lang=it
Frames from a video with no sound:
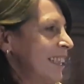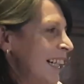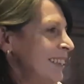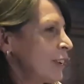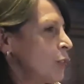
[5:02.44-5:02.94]
ci
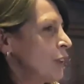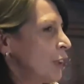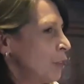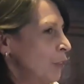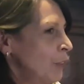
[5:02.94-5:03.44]
siamo,
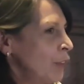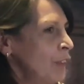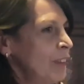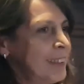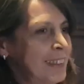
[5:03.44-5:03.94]
infatti,
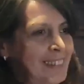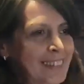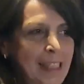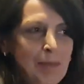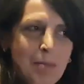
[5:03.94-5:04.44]
un
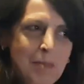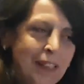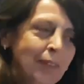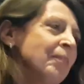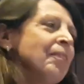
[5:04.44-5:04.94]

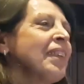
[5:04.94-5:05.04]
appuntamento